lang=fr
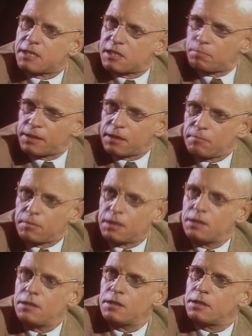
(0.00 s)
des
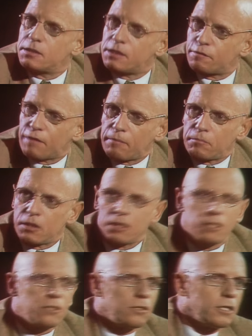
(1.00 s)
épidémies, des
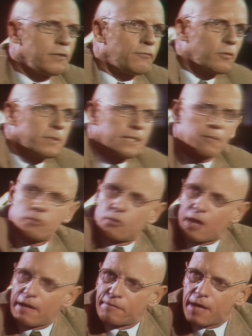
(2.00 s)
famines, les formidables
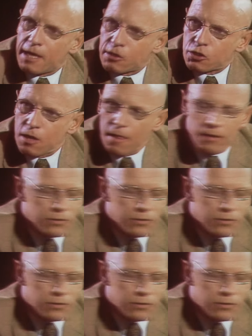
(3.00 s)
ravages